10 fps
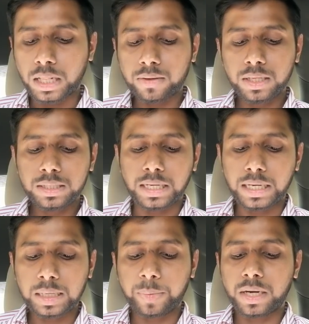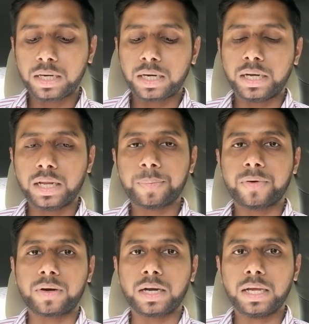அதாவது சட்ட மீறல்கள்
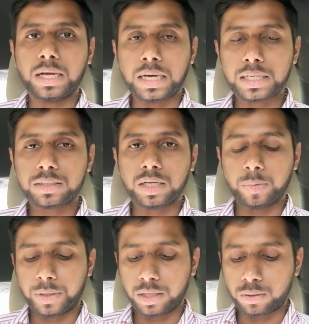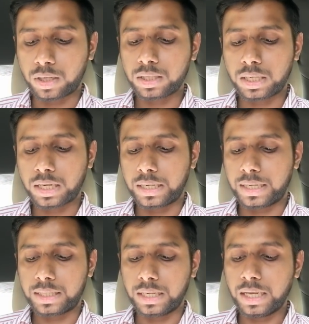இருப்பவர்களை அரெஸ்ட் செய்யும் பணி தொடர்ந்து இருக்கிற
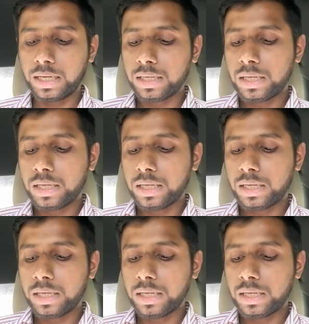நேரத்தில்